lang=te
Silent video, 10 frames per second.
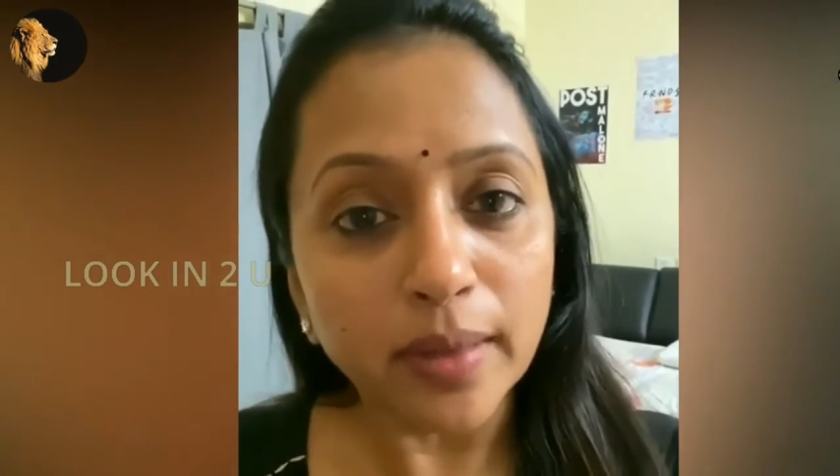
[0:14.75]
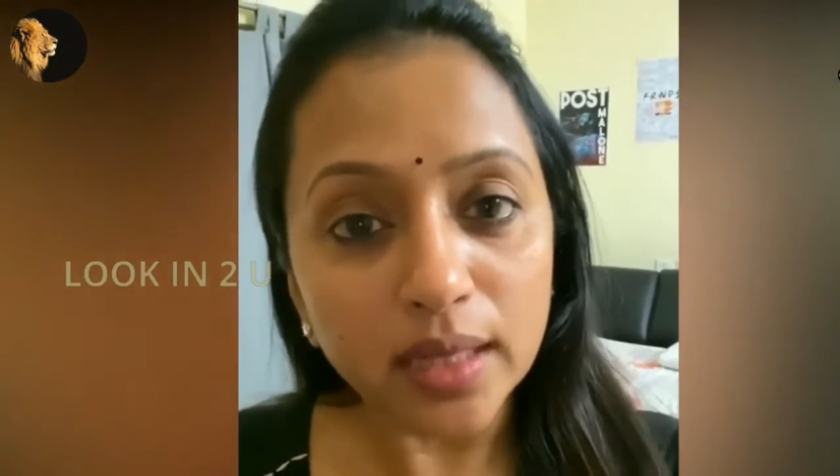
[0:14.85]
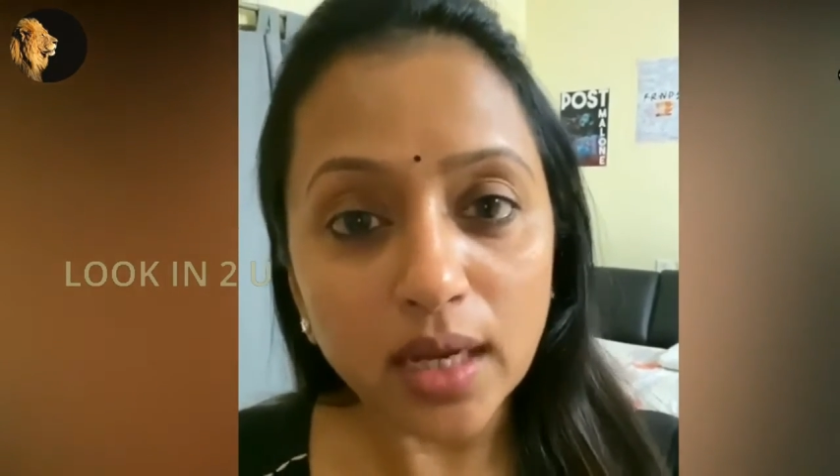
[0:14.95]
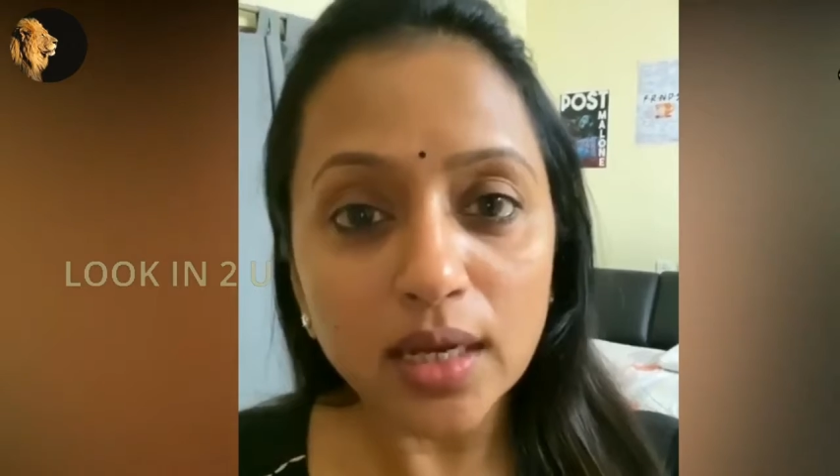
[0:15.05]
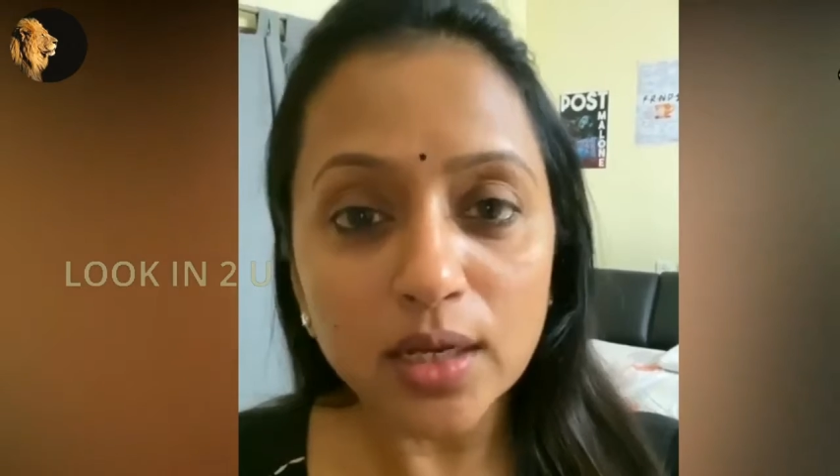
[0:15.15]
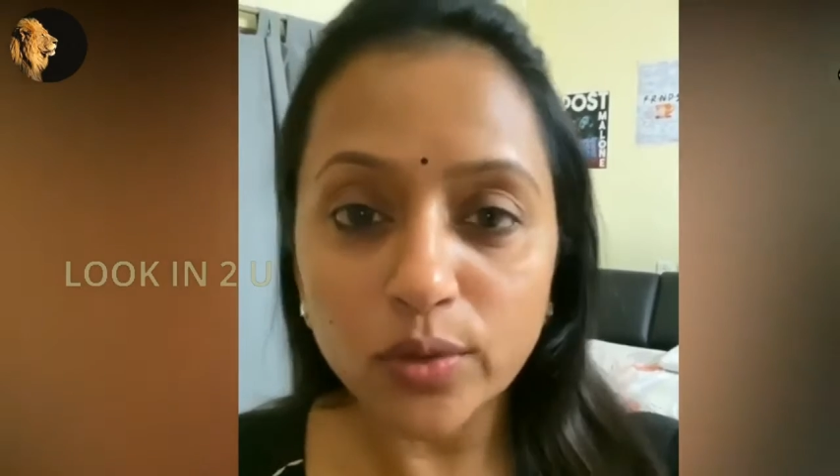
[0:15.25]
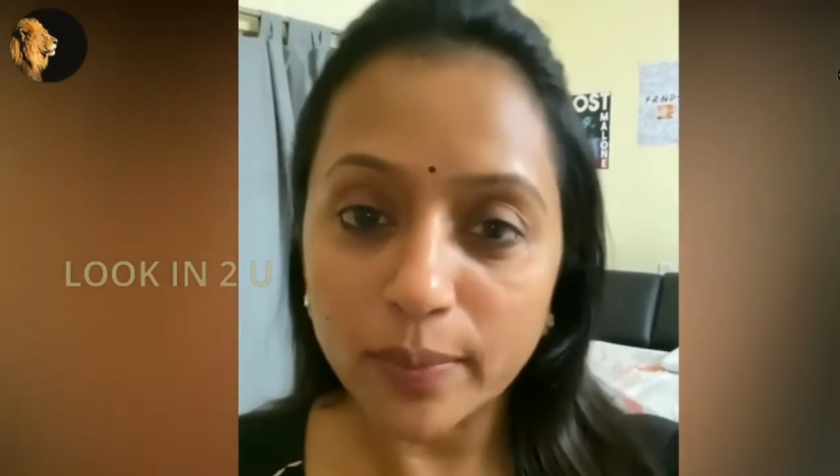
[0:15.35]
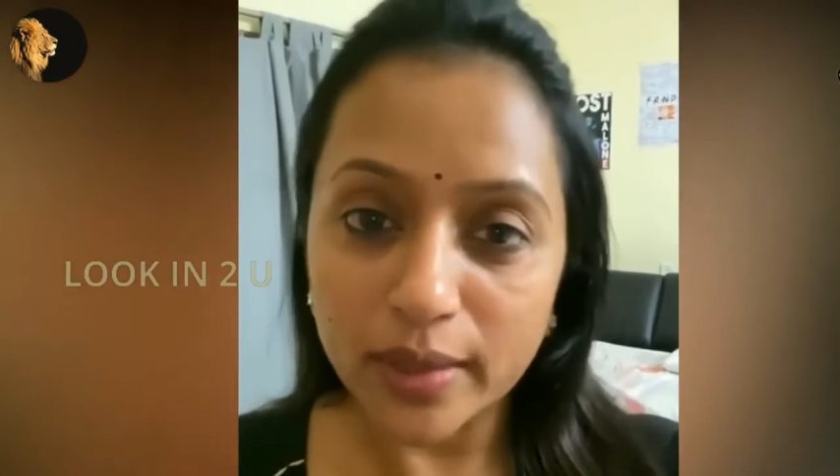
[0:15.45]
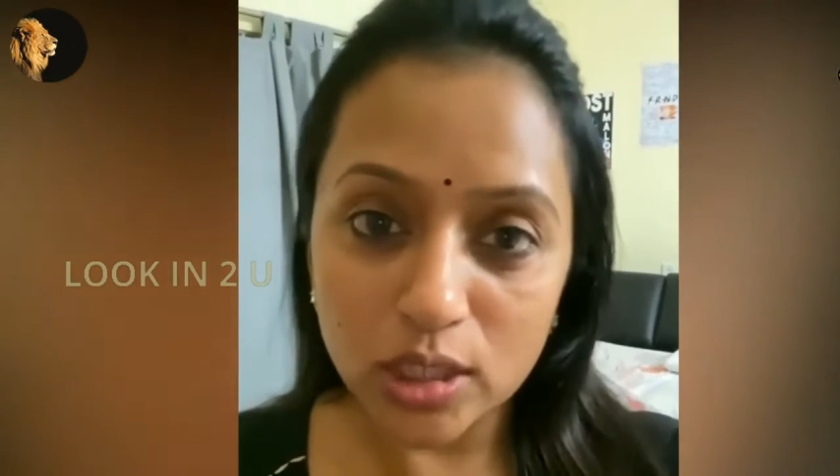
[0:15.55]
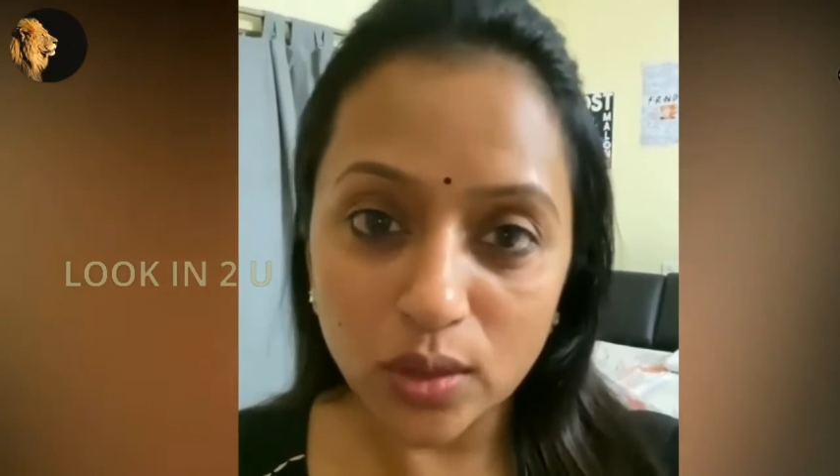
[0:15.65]
పథకాలను
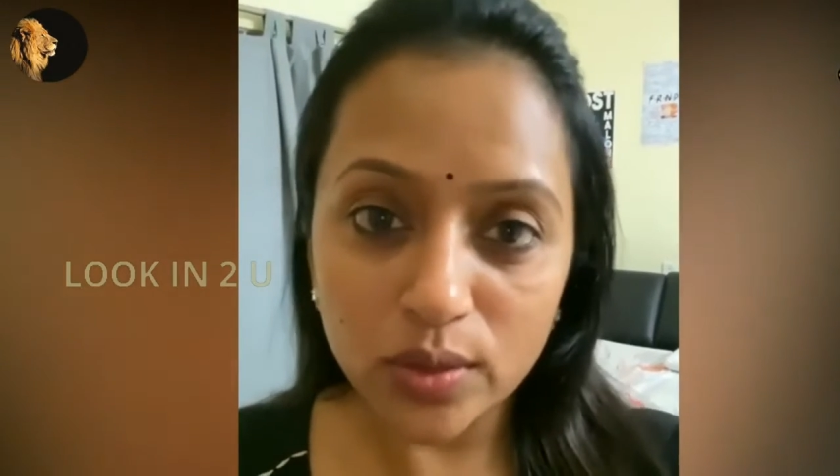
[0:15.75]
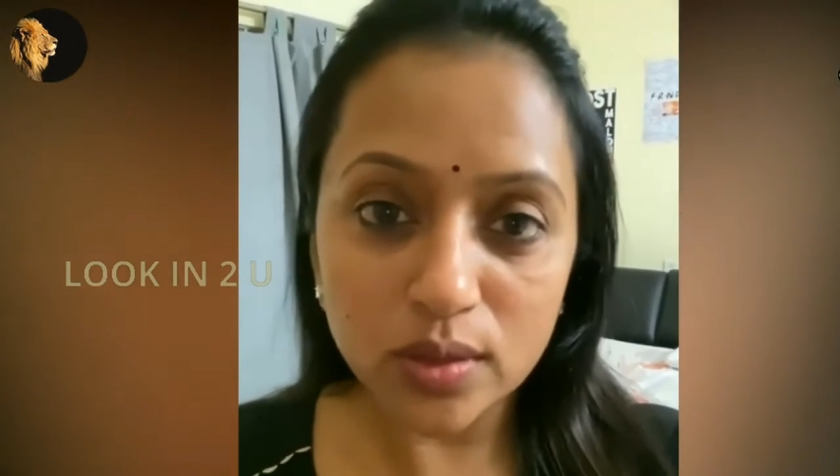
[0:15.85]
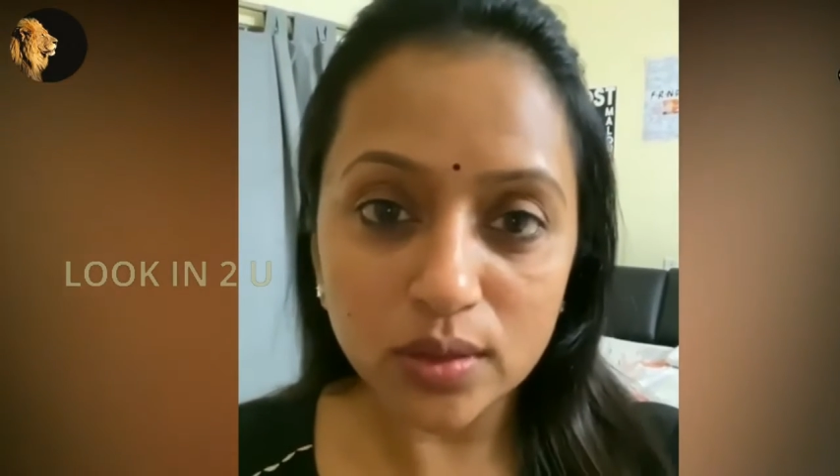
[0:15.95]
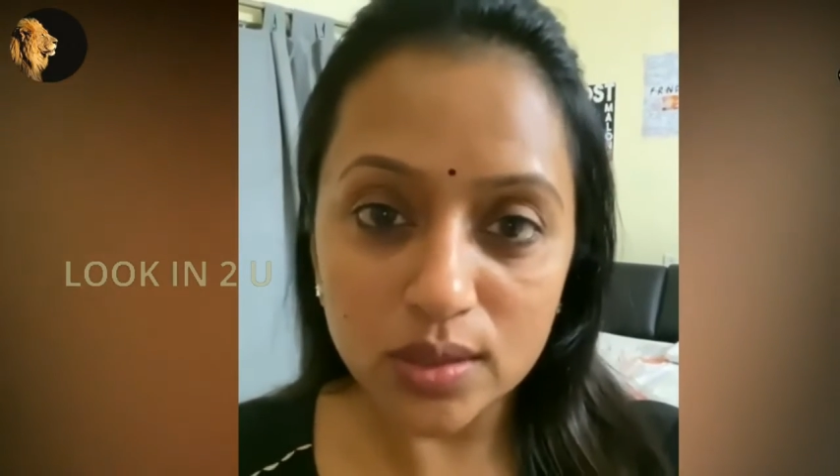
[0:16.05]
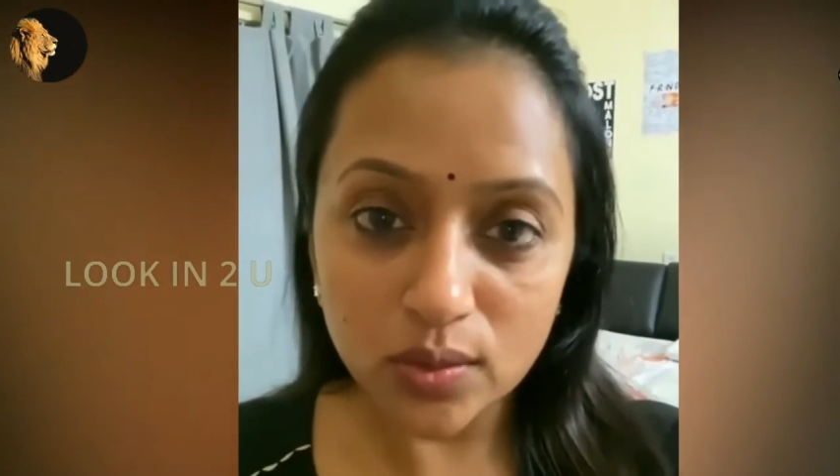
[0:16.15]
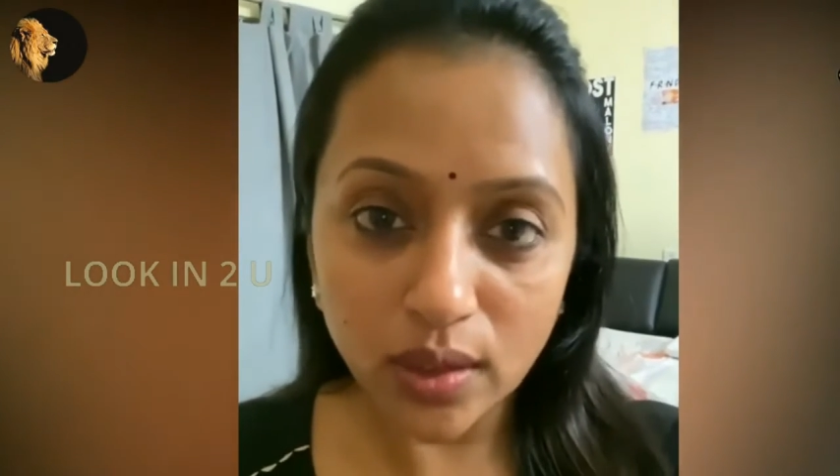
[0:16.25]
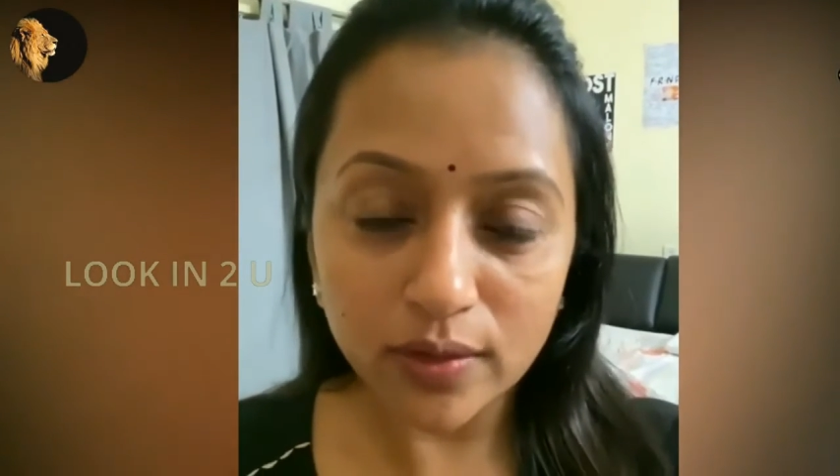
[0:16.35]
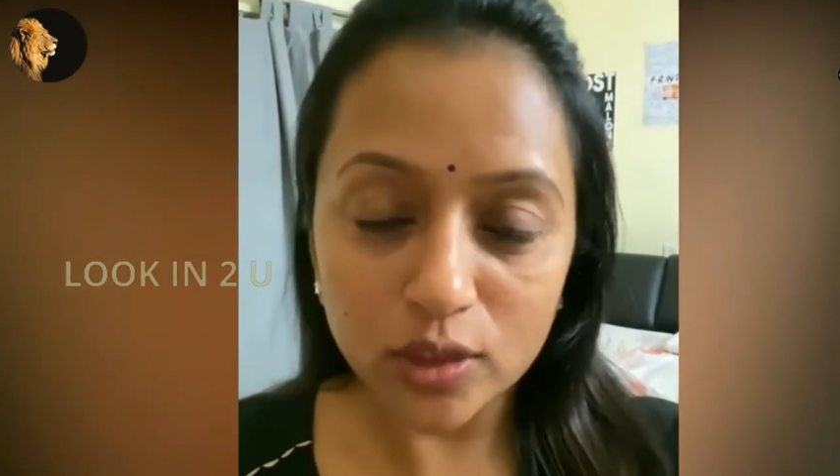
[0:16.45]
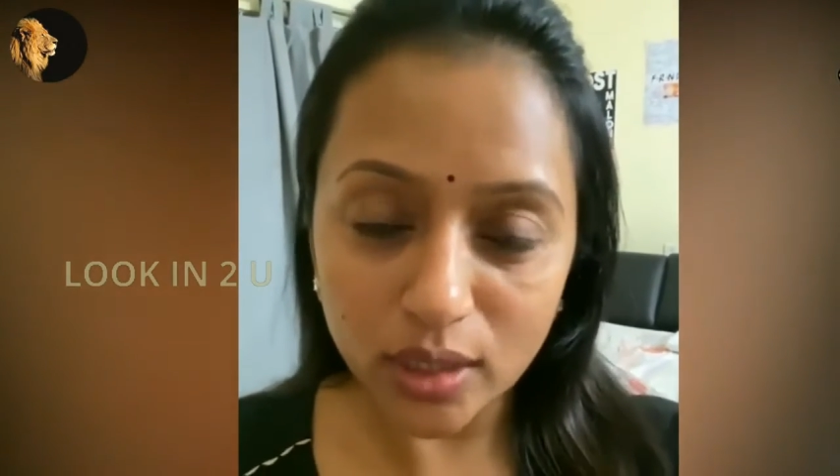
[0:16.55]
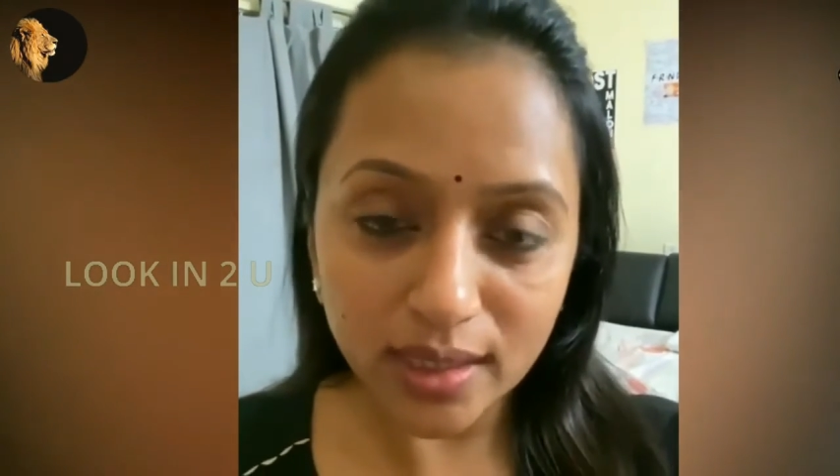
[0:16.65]
కూడా ప్రజల కోసం
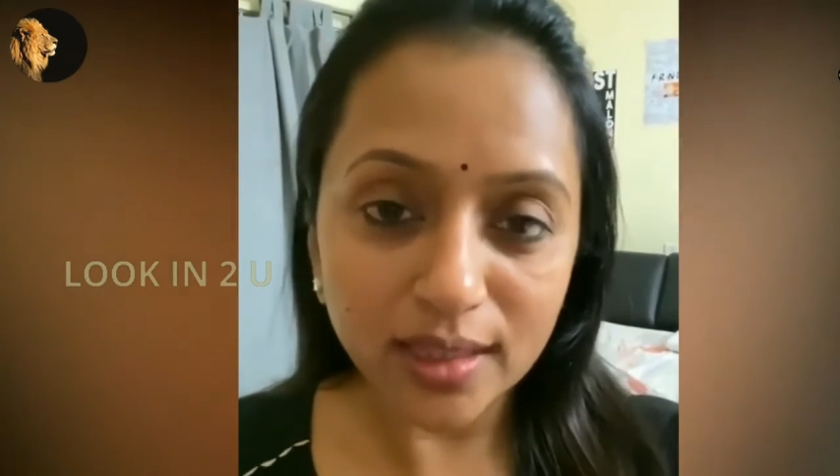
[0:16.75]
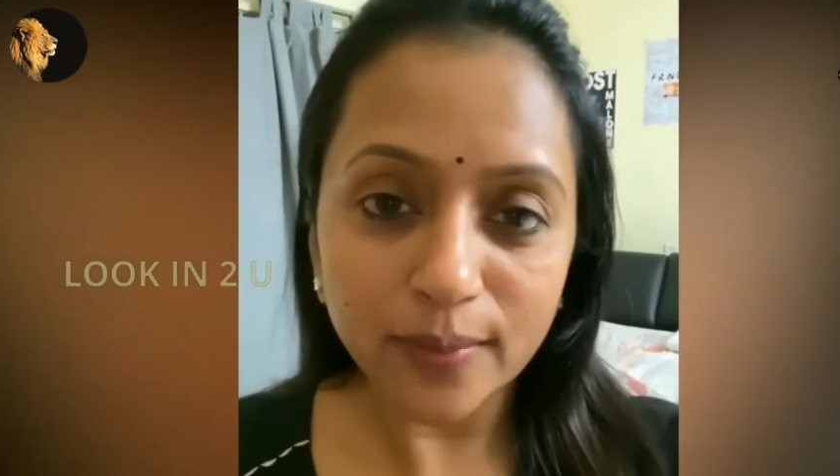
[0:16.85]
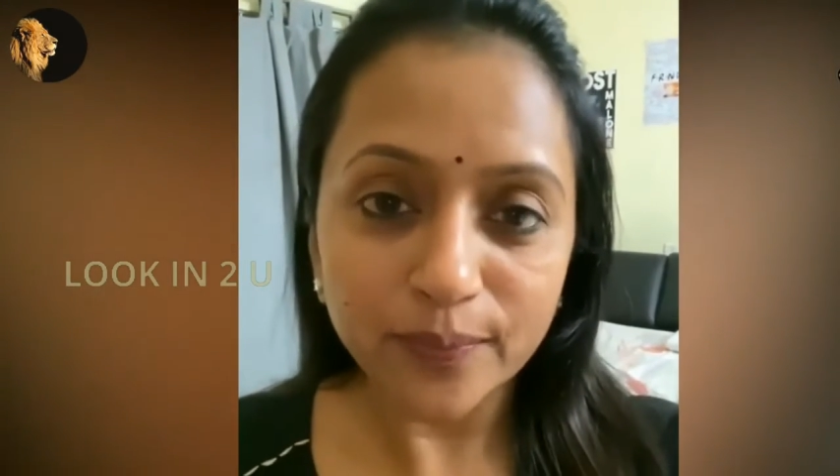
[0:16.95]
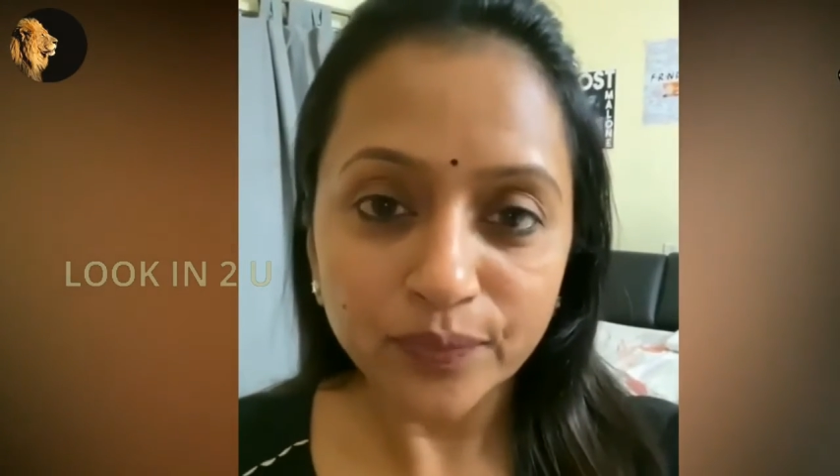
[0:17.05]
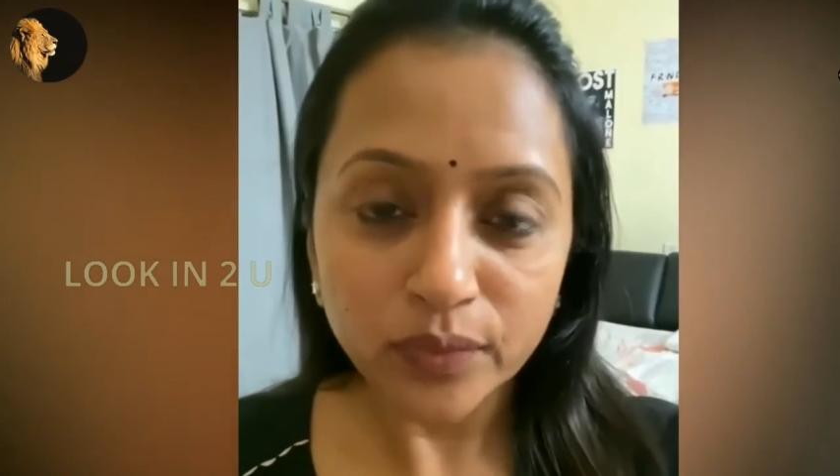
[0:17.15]
తీసుకురావడం జరిగింది